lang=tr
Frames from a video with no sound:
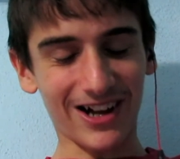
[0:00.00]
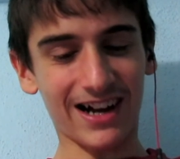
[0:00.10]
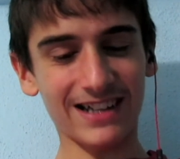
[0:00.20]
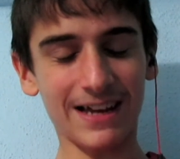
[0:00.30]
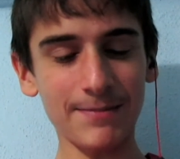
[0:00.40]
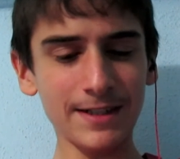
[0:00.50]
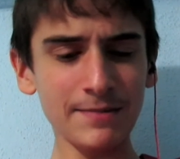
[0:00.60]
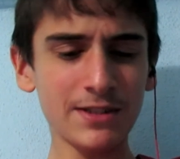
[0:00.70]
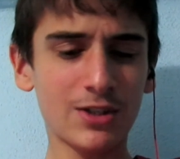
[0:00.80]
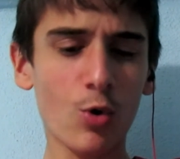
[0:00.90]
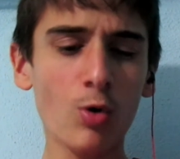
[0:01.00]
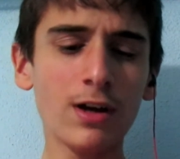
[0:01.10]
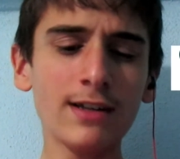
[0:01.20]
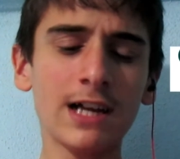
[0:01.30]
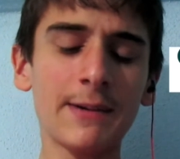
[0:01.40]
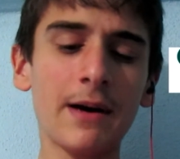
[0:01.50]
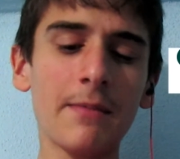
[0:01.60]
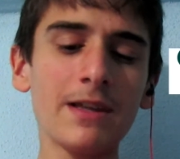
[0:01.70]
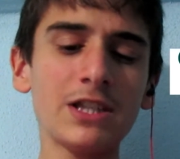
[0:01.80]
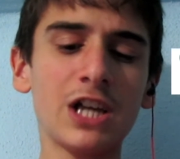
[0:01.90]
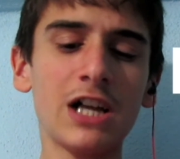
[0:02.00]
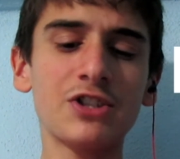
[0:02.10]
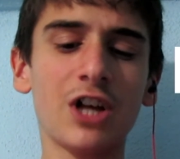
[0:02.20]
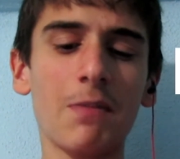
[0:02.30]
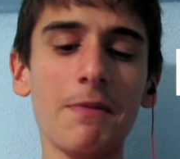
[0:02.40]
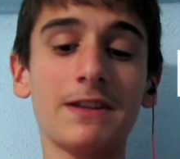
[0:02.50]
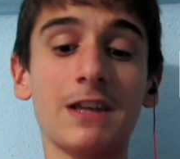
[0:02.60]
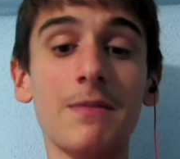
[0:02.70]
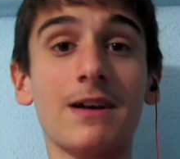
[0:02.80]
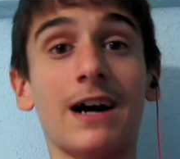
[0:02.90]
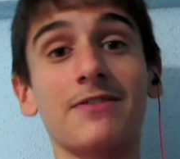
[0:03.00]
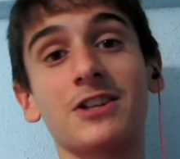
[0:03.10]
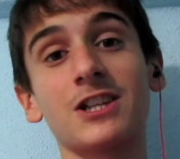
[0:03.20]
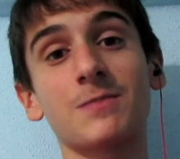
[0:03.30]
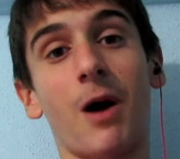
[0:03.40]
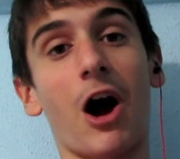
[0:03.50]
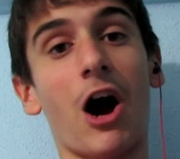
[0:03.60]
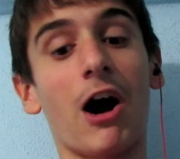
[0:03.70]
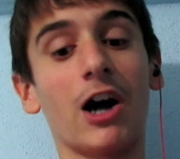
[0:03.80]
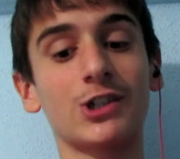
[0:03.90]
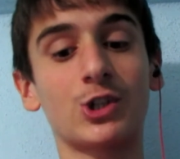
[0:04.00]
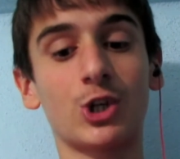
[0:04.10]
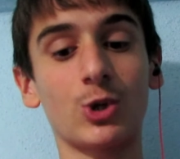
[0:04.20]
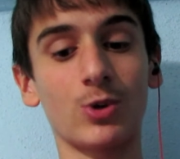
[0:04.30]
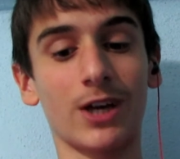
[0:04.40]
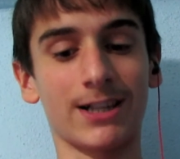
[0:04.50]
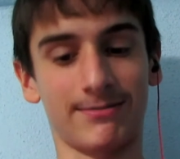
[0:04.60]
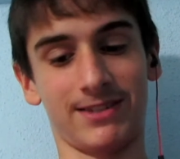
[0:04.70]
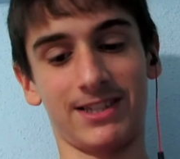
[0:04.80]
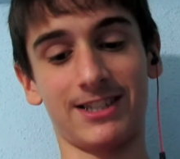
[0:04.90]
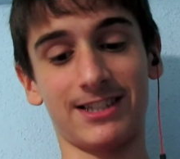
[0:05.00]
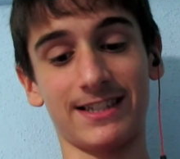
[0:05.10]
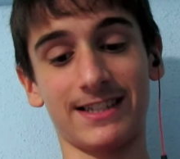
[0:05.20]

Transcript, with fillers: Adam yazmış ki olay tamamen can çalma itemi kandınız mı? AQ yazmış.